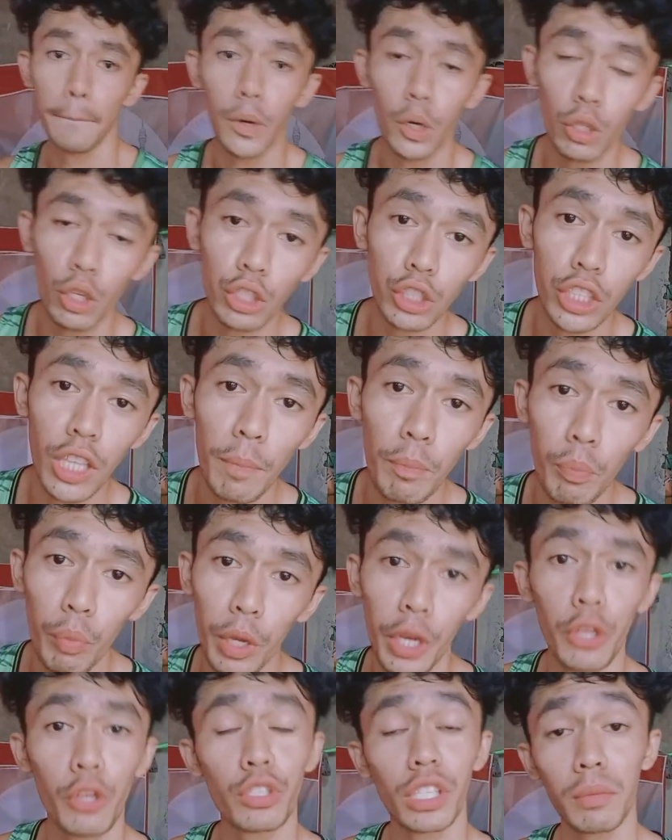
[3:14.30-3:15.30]
Bonus tip,
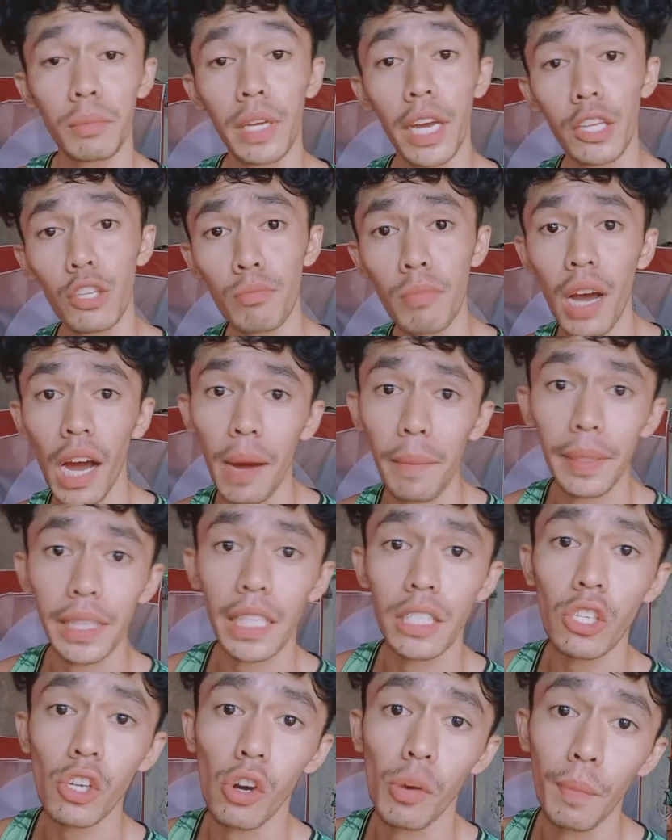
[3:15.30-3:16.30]
pwede nyo sabihan yung mga
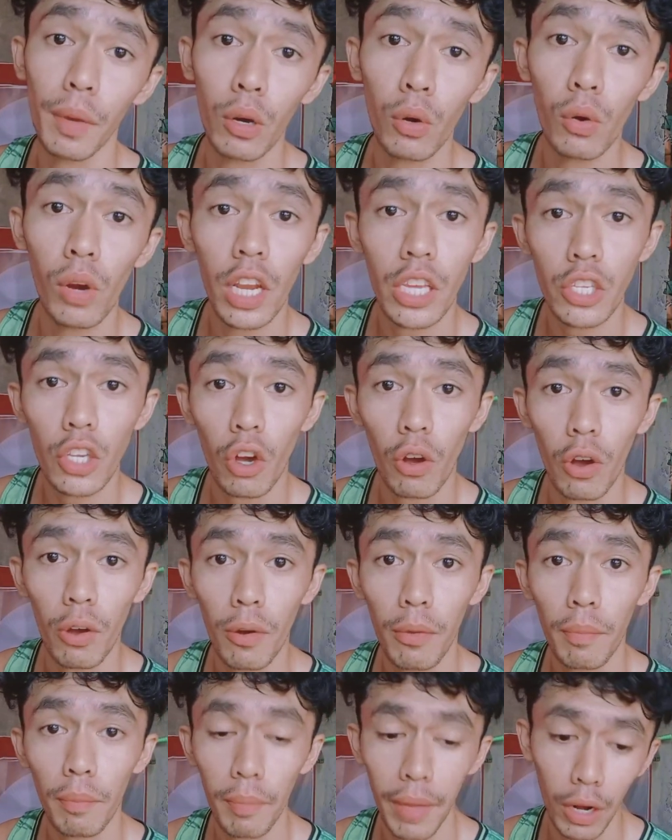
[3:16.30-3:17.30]
kapatid nyo, magulang nyo.
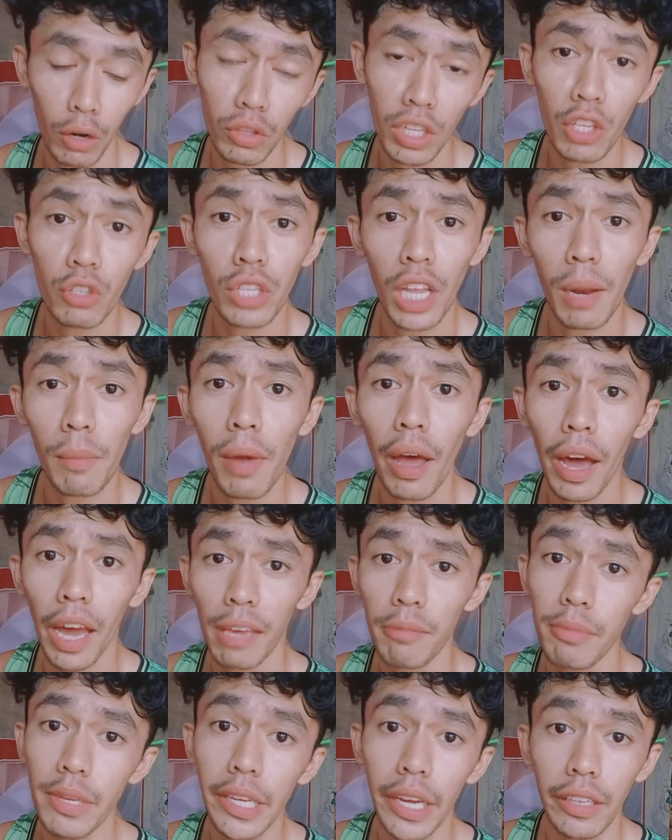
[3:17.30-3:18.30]
Meron din nyo silang mga
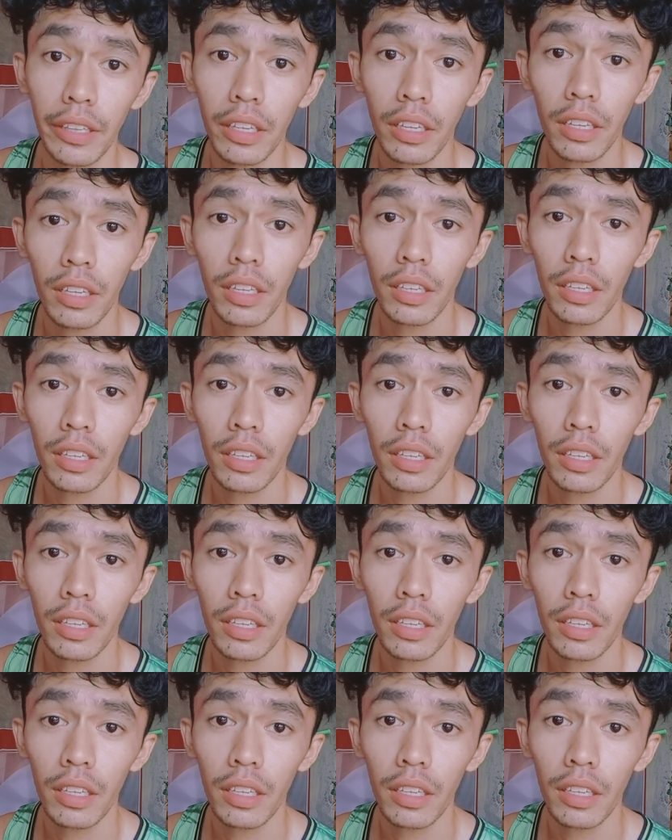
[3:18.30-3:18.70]
kaibigan.